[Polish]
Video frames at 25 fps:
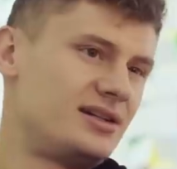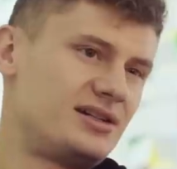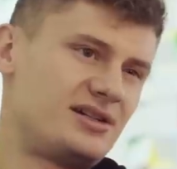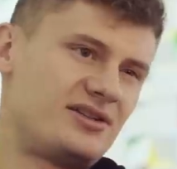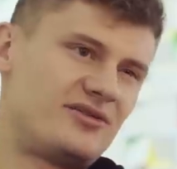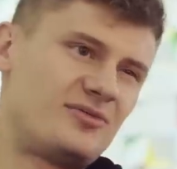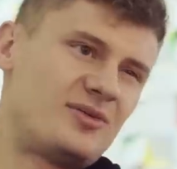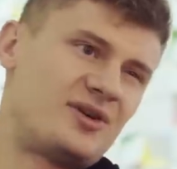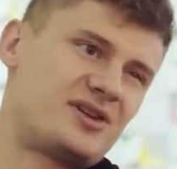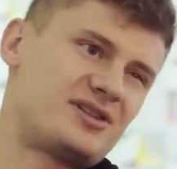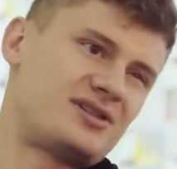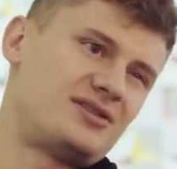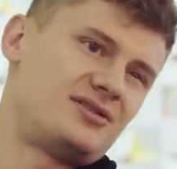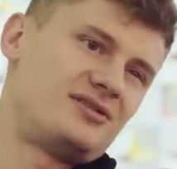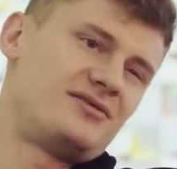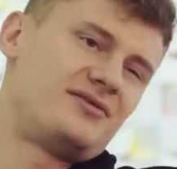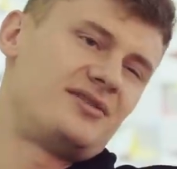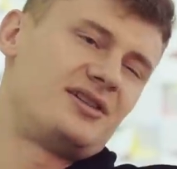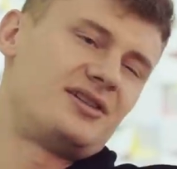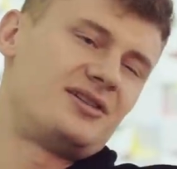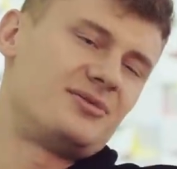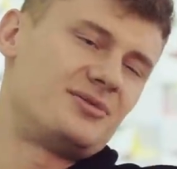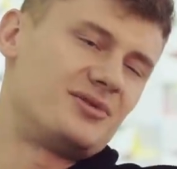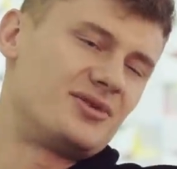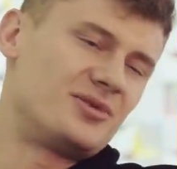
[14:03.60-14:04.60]
że w Barcelonie
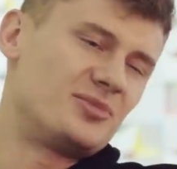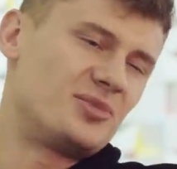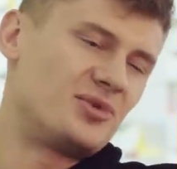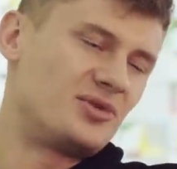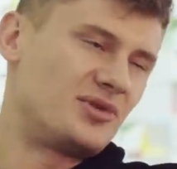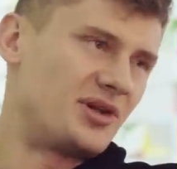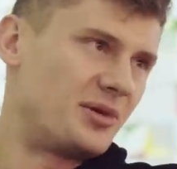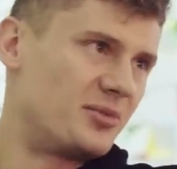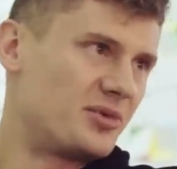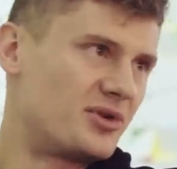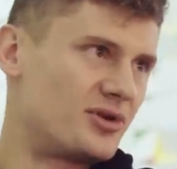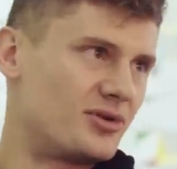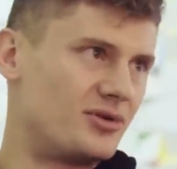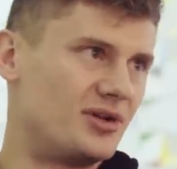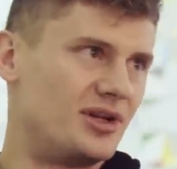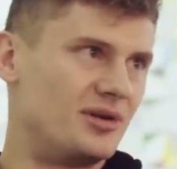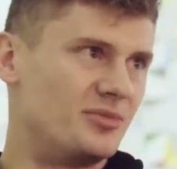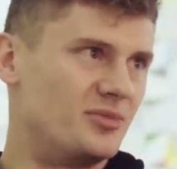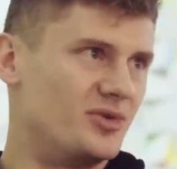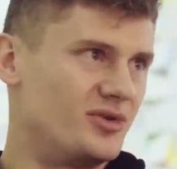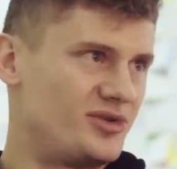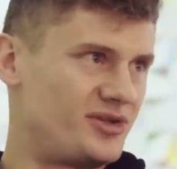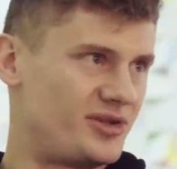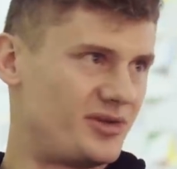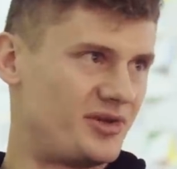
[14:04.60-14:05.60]
wiadomo, on był tam królem,
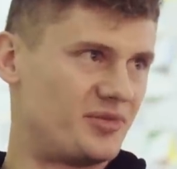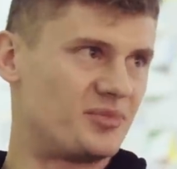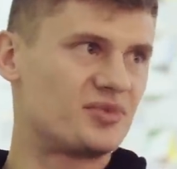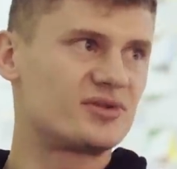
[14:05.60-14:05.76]
mógł sobie